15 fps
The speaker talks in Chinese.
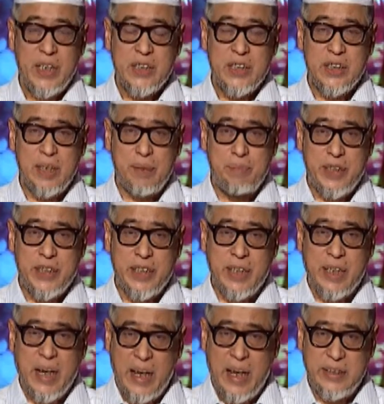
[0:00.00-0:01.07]
什么是
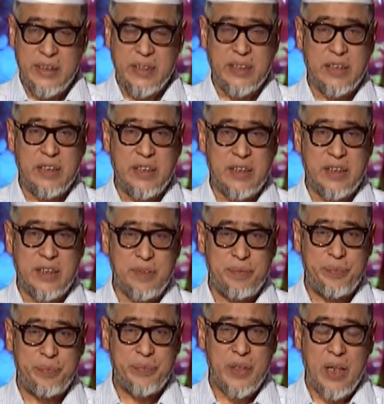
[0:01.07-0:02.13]
感性知识，
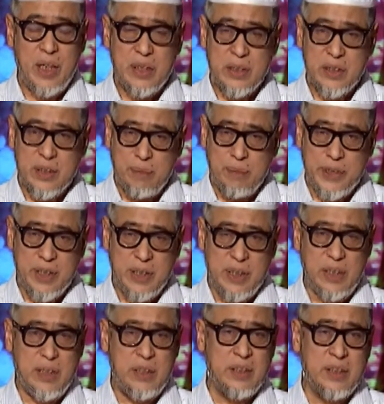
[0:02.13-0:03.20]
什么是
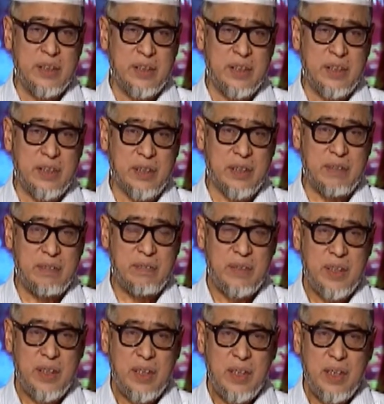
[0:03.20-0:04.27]
理性知识，
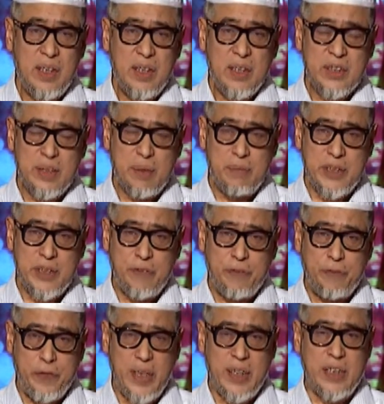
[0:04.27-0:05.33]
什么是
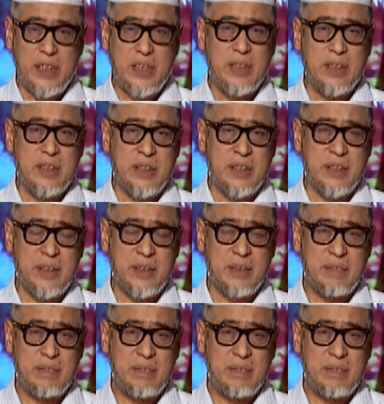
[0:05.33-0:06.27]
非理性知识，